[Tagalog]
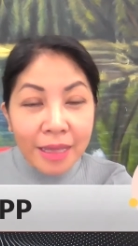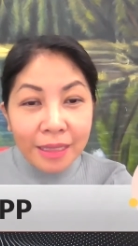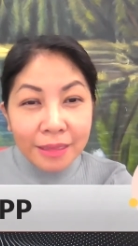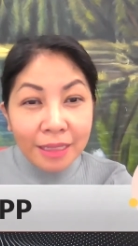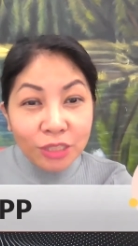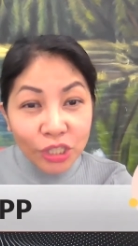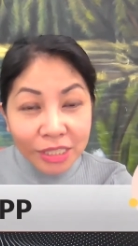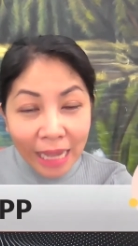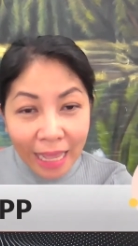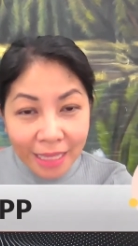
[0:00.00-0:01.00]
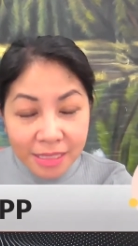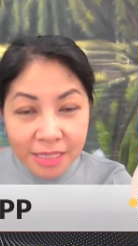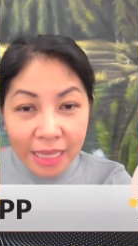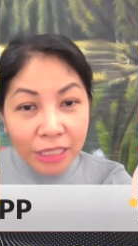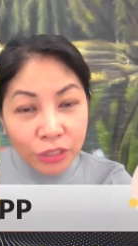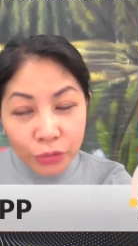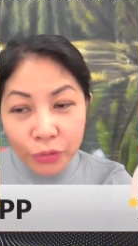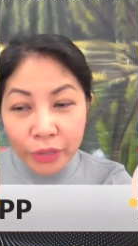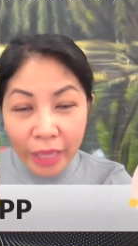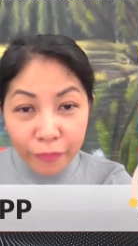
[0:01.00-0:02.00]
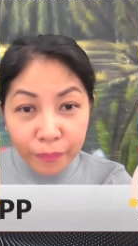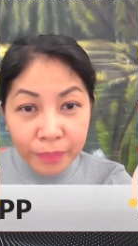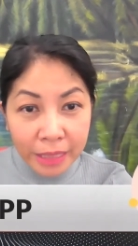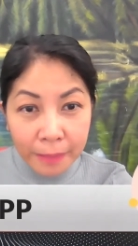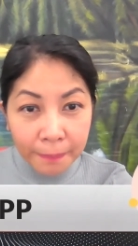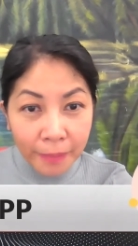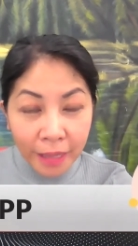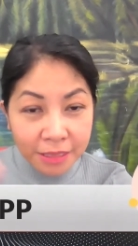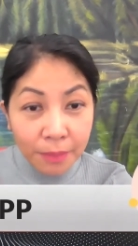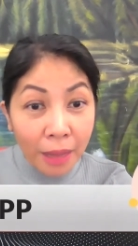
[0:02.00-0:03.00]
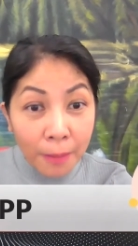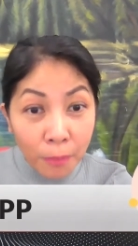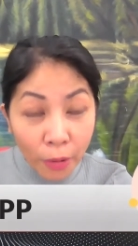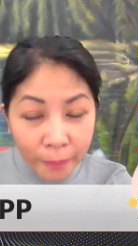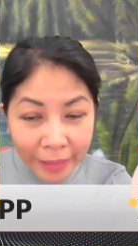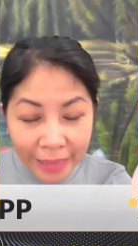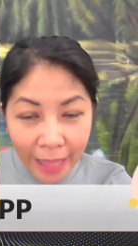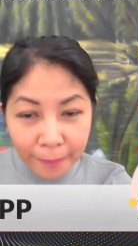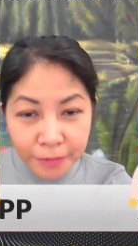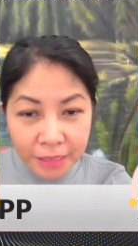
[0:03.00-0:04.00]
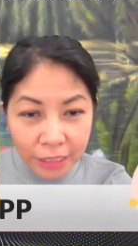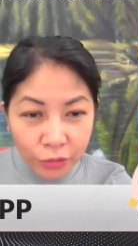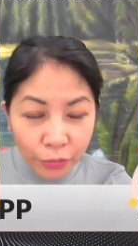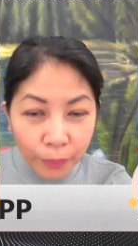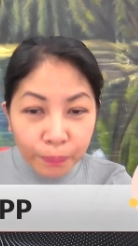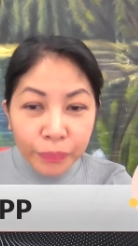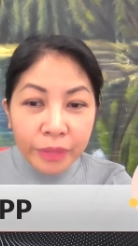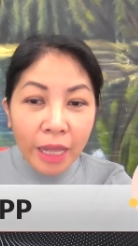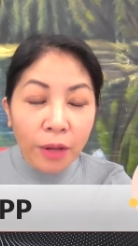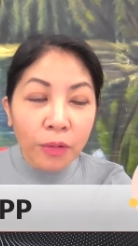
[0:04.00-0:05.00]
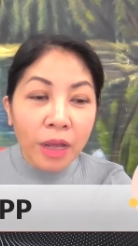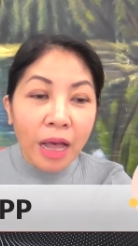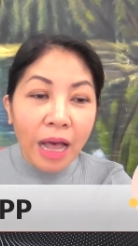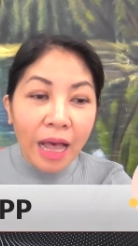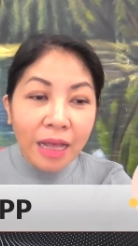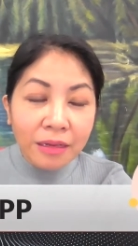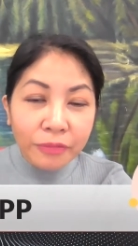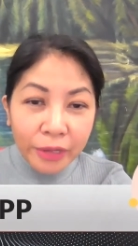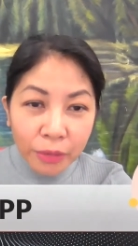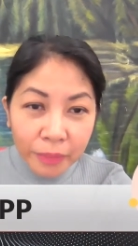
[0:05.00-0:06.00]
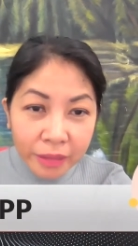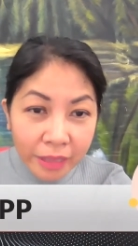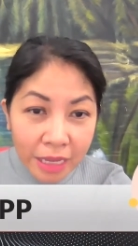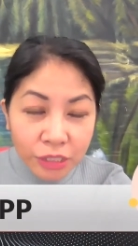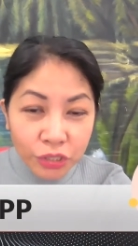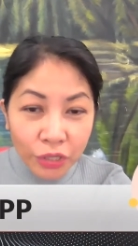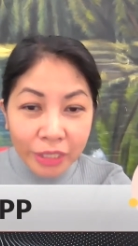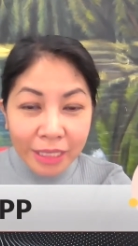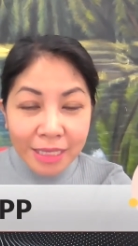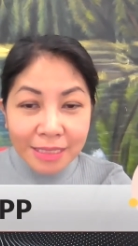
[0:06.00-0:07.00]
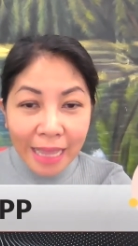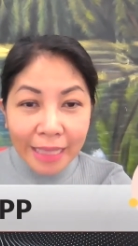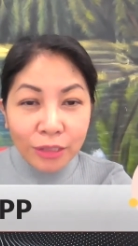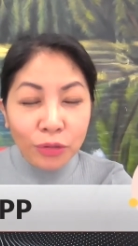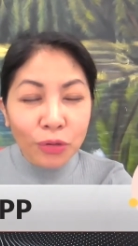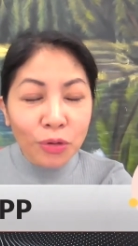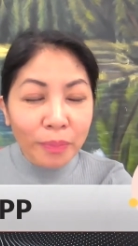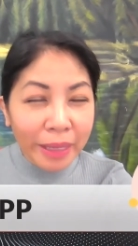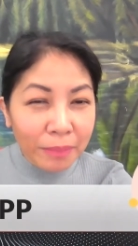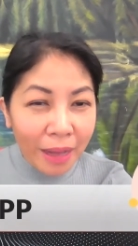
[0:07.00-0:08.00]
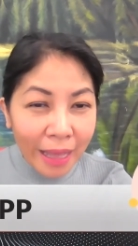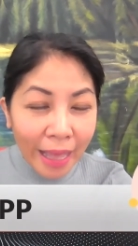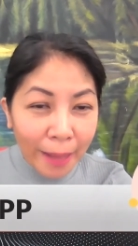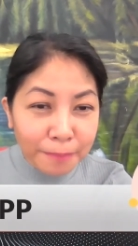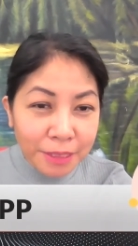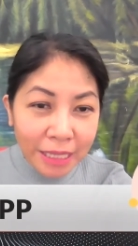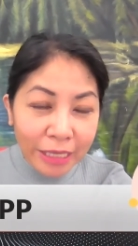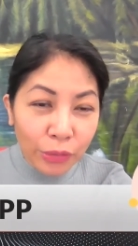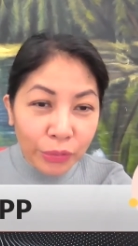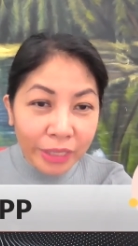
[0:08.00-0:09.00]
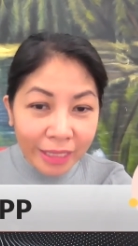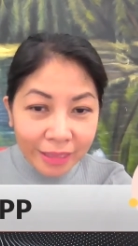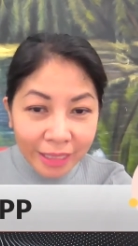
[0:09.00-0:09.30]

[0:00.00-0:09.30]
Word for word: nandiyadyaan sa inyong FB, uh, ah, sa mga mobile apps ninyo. Now, ang recommendation is that kung may mga apps kayo na hindi